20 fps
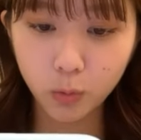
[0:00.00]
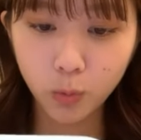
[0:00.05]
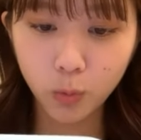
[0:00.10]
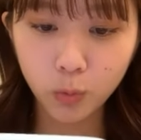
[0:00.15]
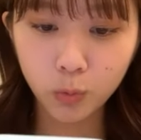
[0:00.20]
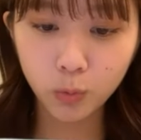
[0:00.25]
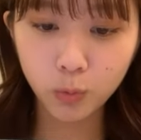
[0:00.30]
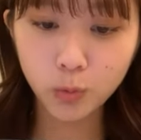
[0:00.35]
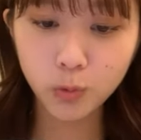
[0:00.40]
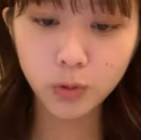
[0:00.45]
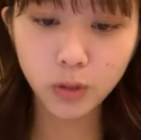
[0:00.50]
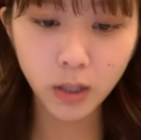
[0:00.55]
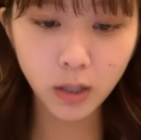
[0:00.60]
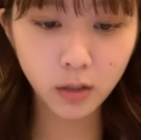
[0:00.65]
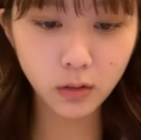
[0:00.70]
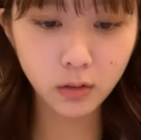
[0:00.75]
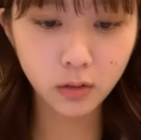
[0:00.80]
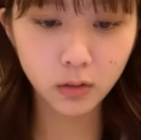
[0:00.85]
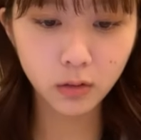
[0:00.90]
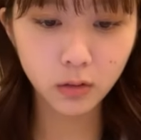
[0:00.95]
こういう
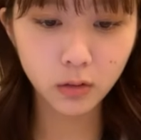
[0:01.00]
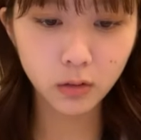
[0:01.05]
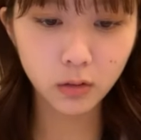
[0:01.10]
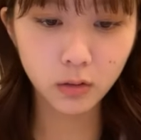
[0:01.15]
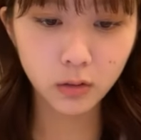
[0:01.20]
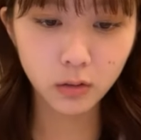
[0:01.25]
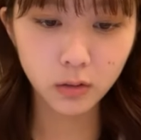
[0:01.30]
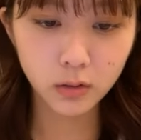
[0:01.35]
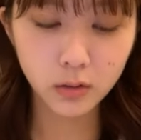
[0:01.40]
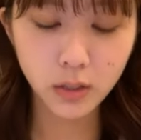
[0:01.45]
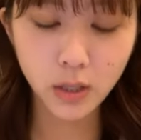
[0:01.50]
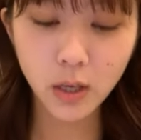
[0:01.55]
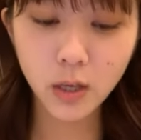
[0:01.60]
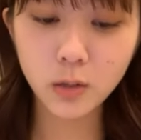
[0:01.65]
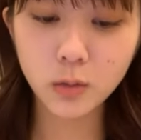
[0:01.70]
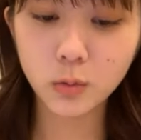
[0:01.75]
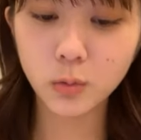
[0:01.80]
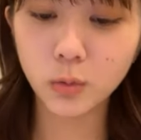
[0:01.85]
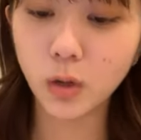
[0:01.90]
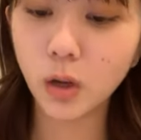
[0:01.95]
ね
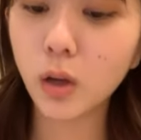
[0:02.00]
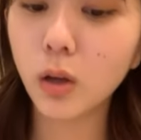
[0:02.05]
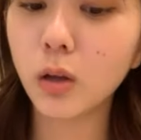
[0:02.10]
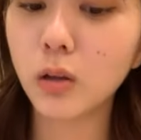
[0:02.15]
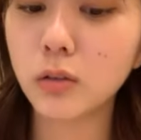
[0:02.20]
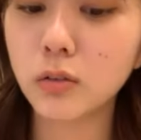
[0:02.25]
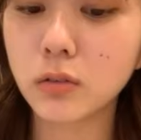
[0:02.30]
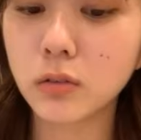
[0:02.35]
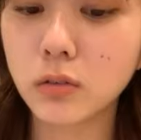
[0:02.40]
エイトが